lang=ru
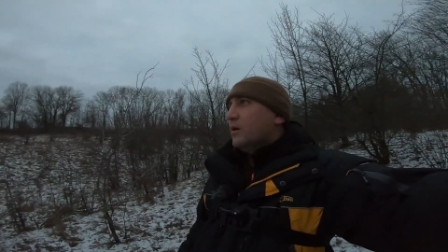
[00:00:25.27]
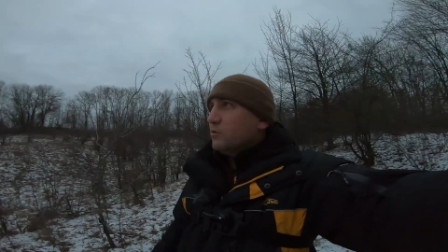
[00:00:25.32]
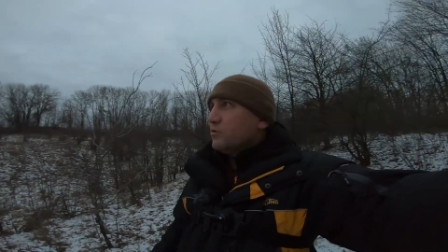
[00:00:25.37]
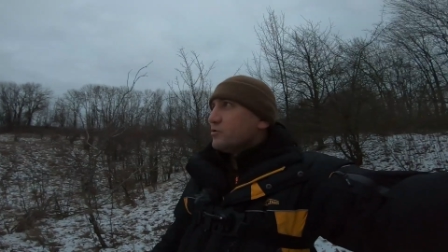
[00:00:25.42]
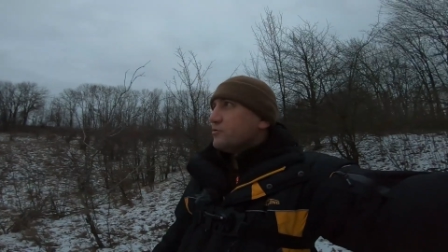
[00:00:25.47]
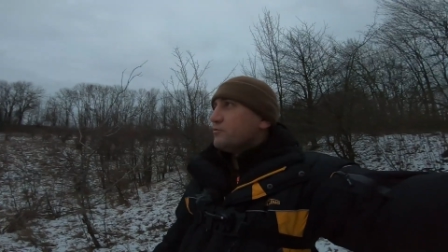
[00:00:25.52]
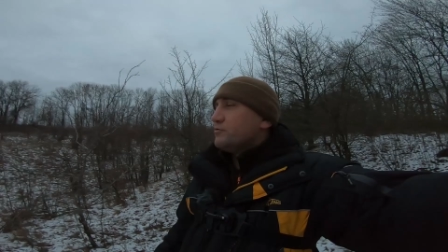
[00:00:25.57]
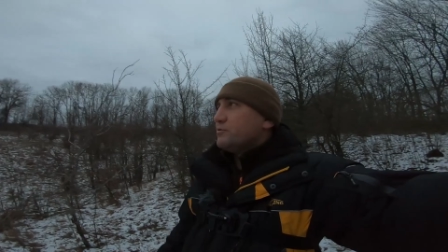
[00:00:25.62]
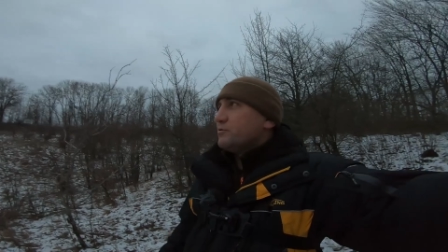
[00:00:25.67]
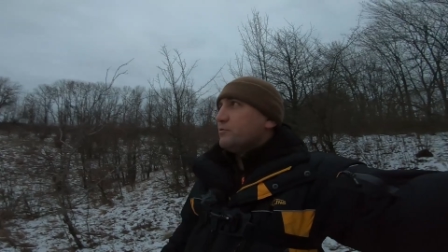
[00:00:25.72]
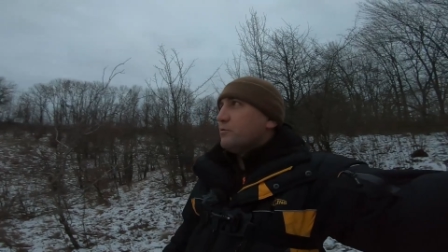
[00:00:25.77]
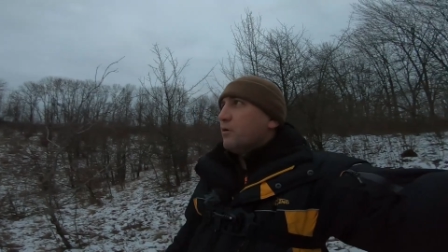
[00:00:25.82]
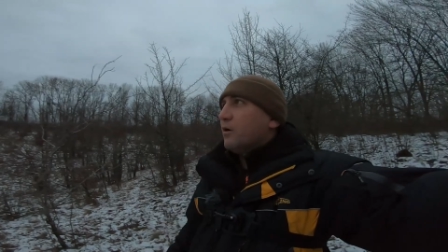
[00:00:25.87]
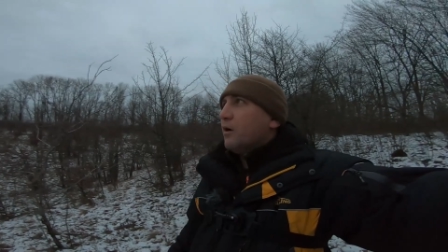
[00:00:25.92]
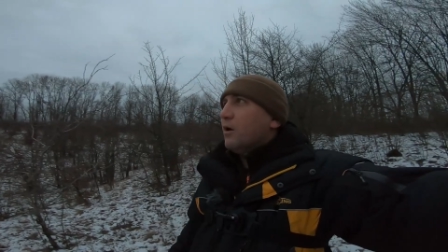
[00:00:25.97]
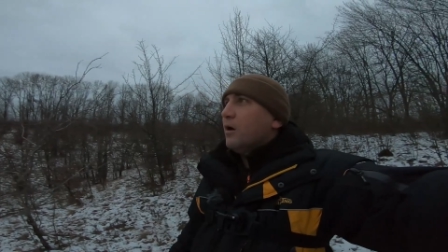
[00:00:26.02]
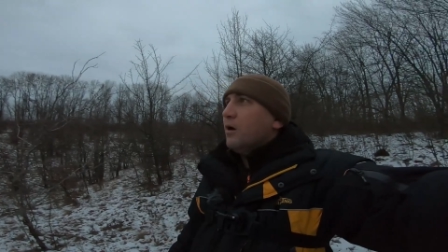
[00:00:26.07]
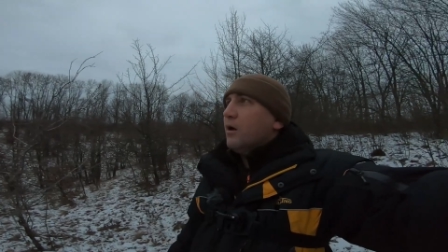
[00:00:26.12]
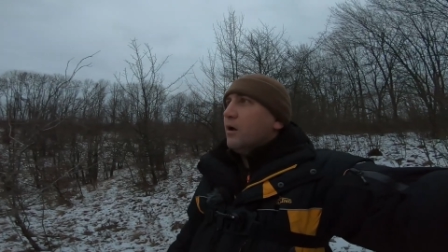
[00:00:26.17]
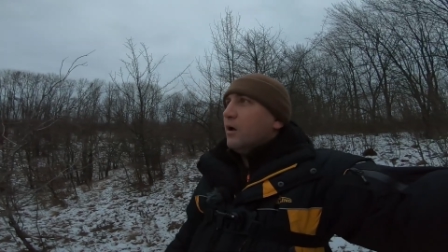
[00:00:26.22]
Больше всего,
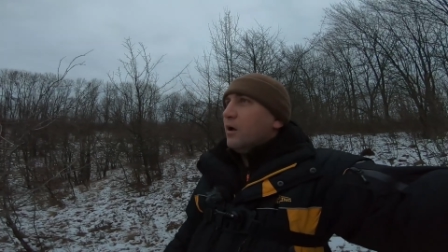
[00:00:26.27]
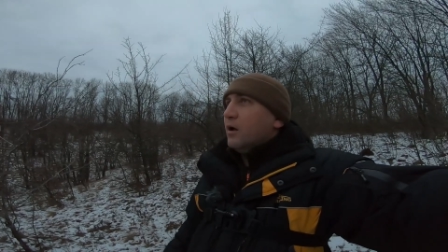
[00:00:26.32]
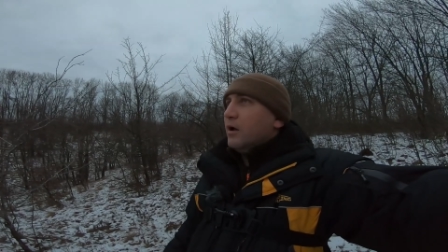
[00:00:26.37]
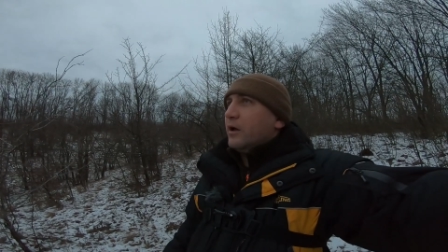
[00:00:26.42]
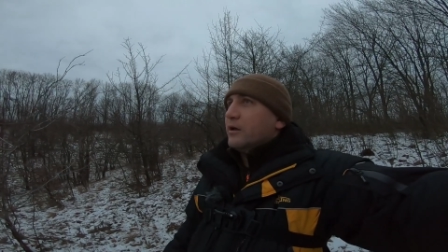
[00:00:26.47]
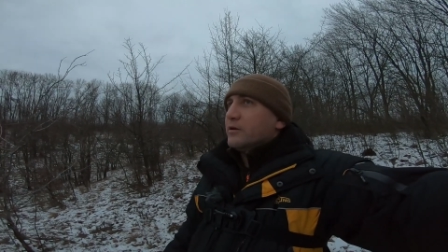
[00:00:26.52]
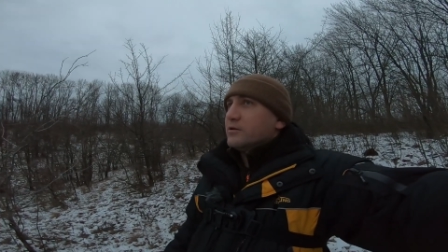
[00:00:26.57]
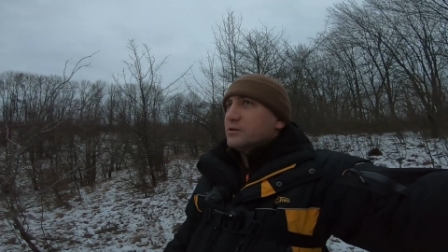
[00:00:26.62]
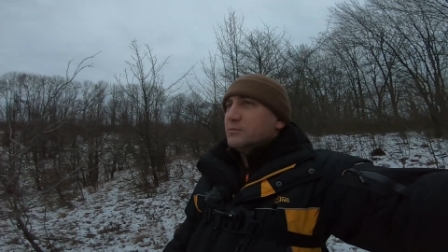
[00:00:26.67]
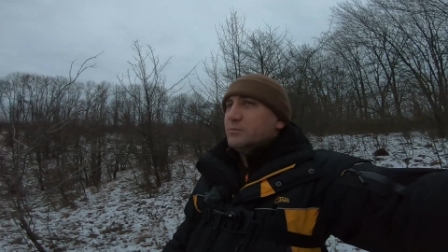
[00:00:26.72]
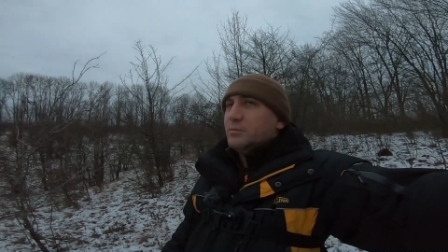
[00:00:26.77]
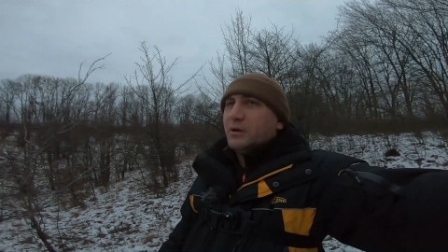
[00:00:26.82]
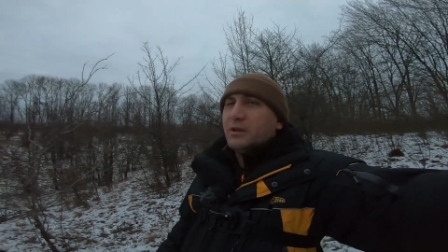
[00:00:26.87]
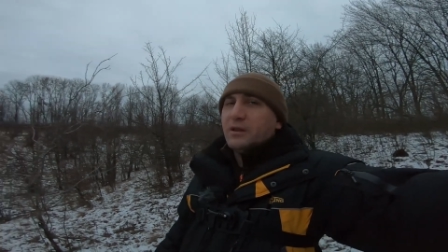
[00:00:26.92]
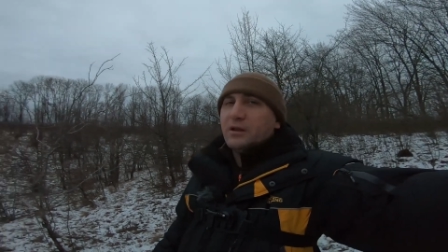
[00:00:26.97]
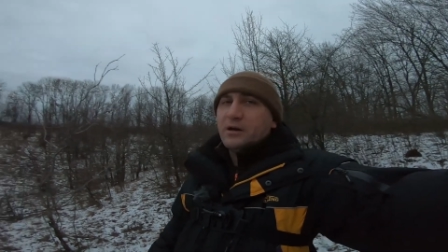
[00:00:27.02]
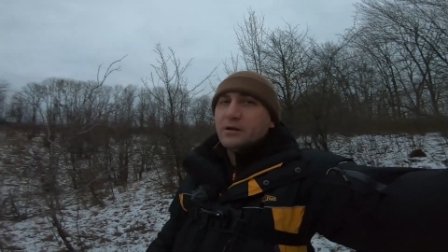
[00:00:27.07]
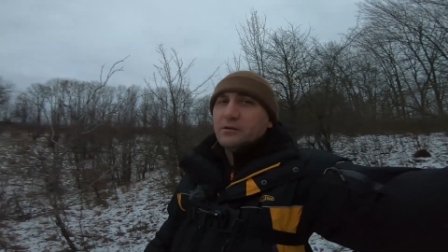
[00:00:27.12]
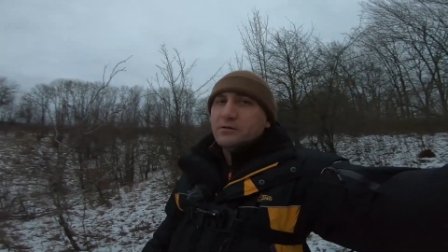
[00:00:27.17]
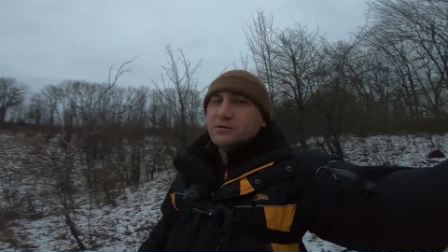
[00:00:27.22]
конечно,
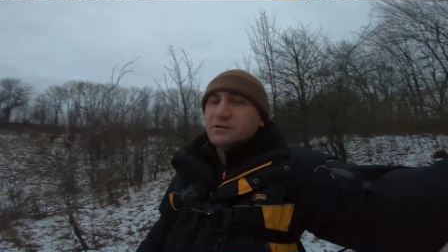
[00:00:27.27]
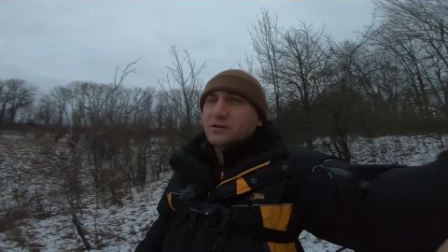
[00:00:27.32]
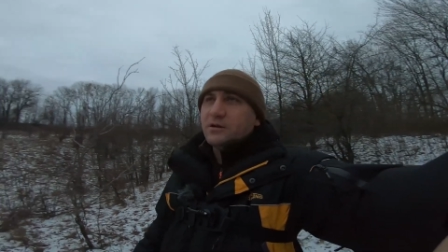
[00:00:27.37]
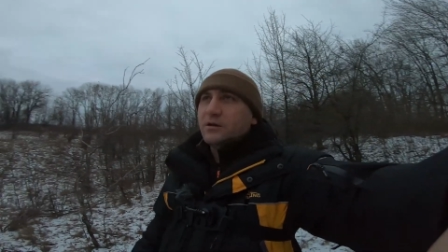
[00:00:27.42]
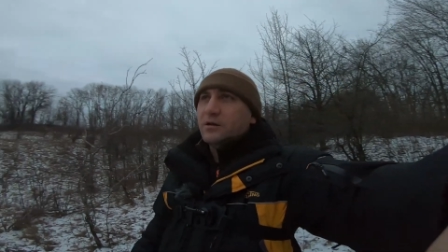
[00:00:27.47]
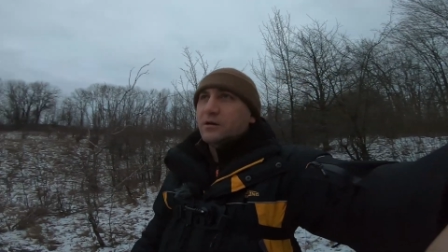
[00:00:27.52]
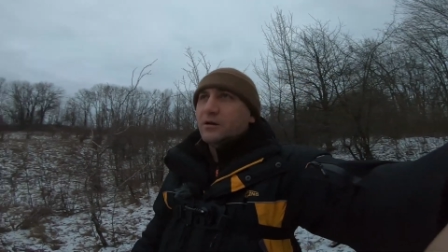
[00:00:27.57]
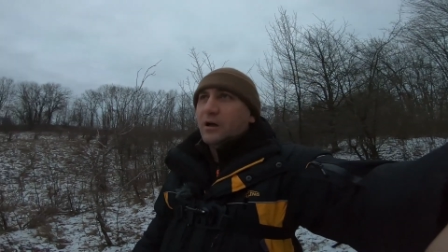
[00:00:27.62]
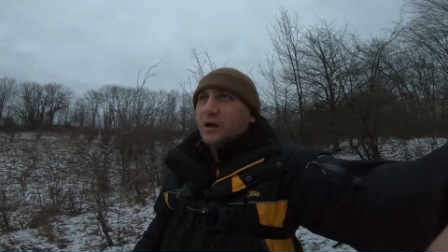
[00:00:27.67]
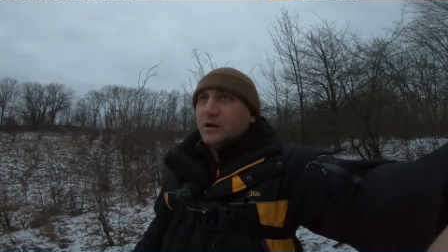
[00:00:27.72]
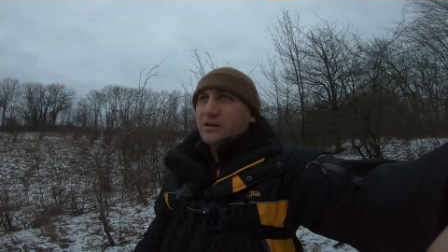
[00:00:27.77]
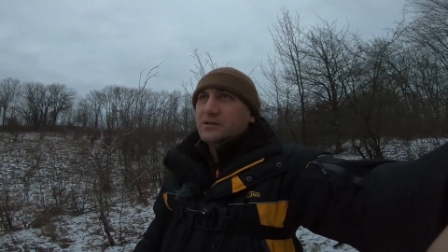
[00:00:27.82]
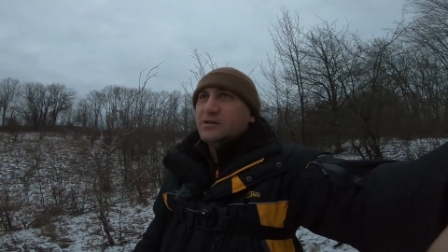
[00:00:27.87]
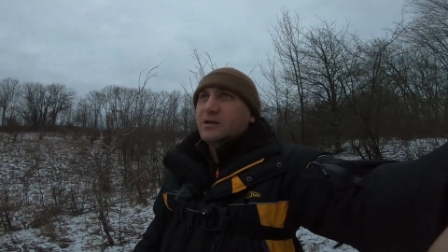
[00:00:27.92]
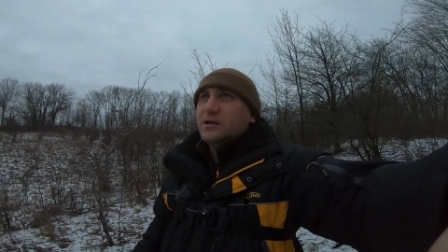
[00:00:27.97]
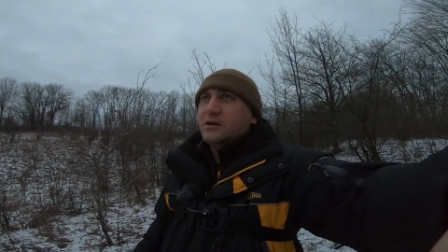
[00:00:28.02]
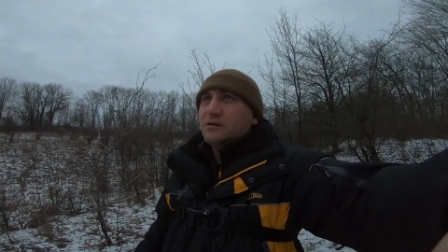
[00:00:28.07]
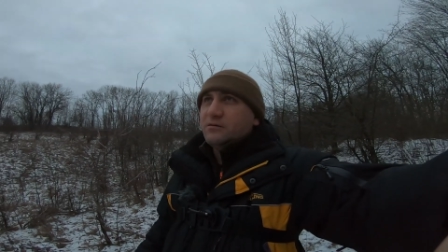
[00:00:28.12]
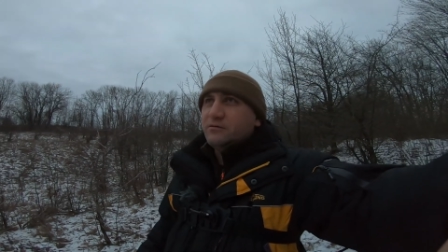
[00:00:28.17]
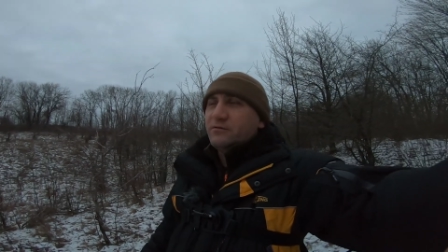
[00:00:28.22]
понравился
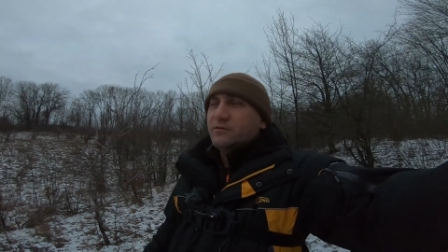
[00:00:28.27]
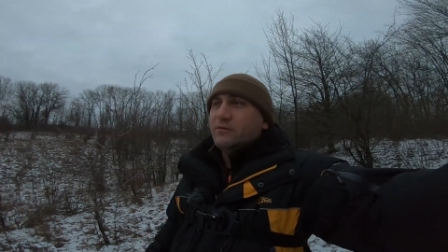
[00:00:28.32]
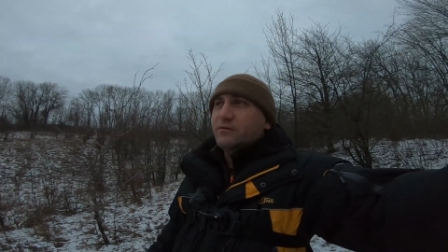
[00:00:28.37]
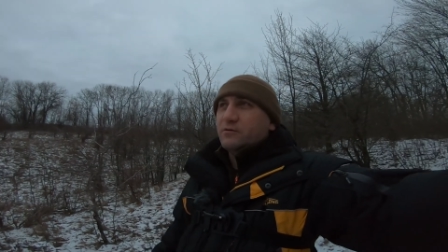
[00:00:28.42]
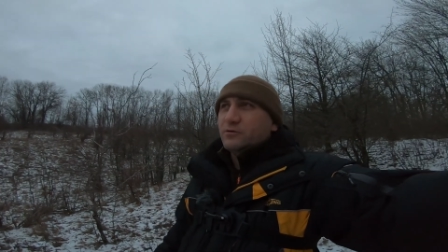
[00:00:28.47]
Аксаков,